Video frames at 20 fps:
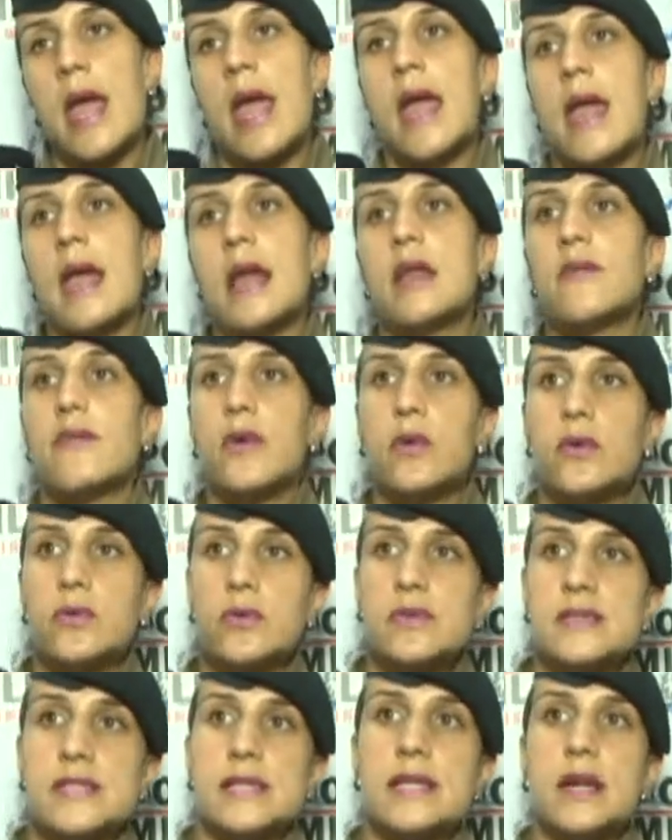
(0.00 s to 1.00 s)
Ela foi
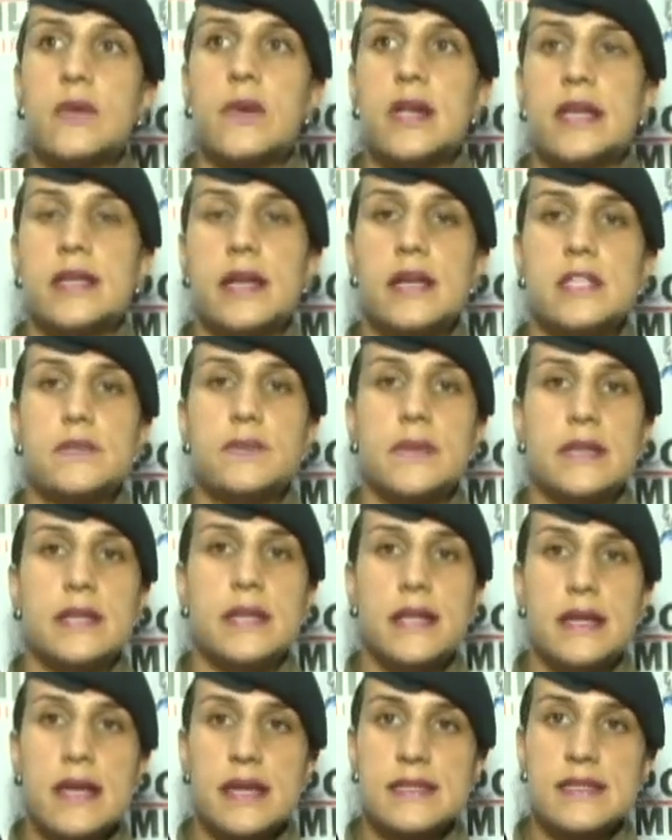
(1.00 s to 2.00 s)
conduzida agora à tarde para a
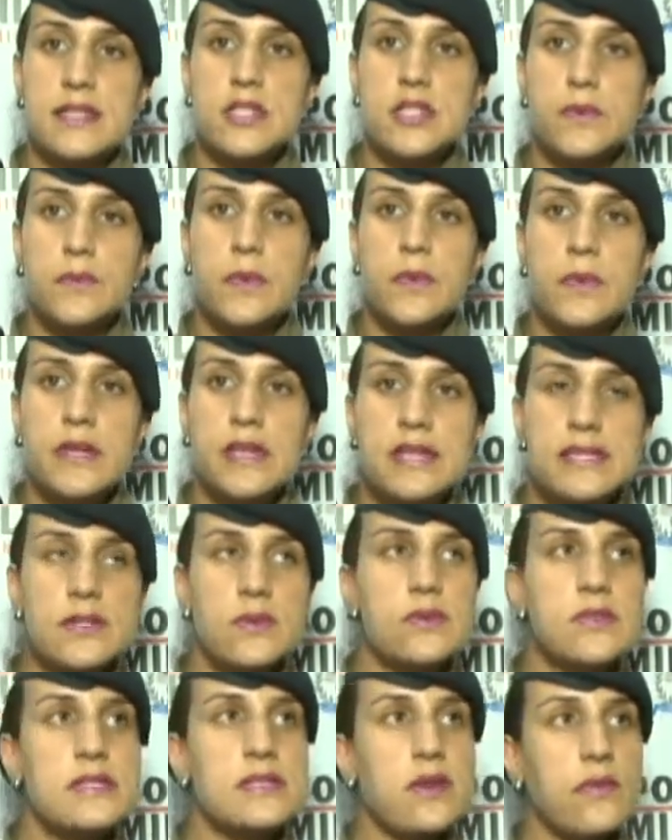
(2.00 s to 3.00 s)
delegacia de
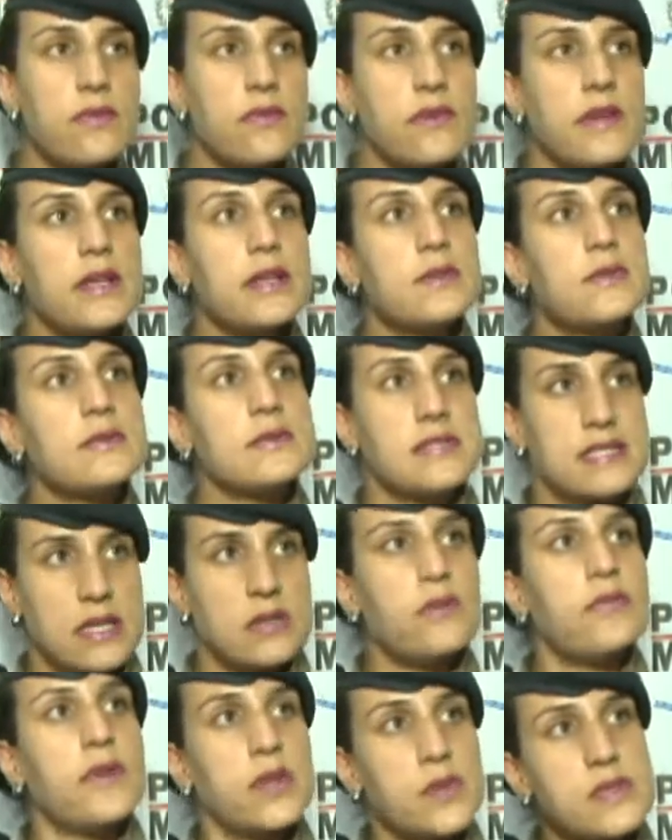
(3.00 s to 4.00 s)
polícia, onde estão feito,
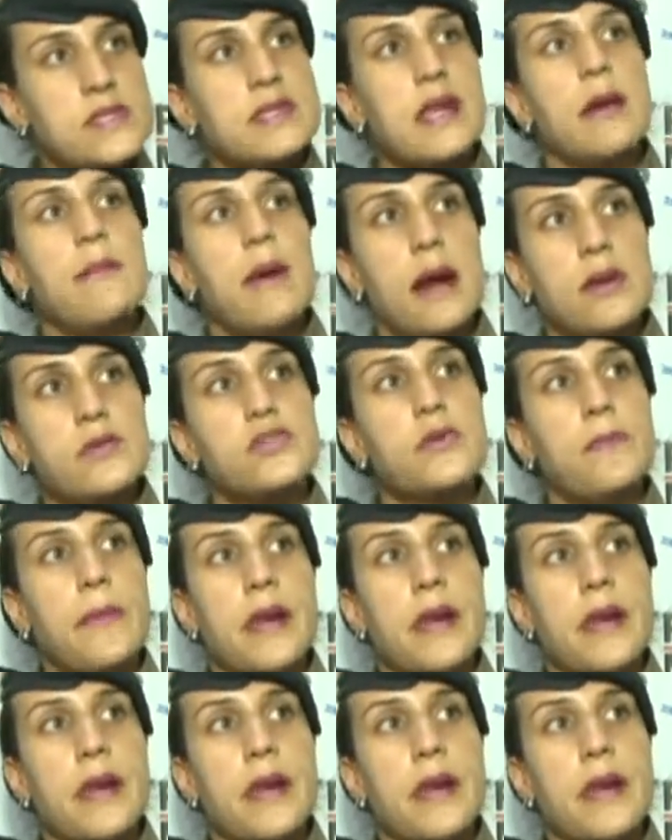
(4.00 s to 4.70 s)
sendo feitos trabalhos de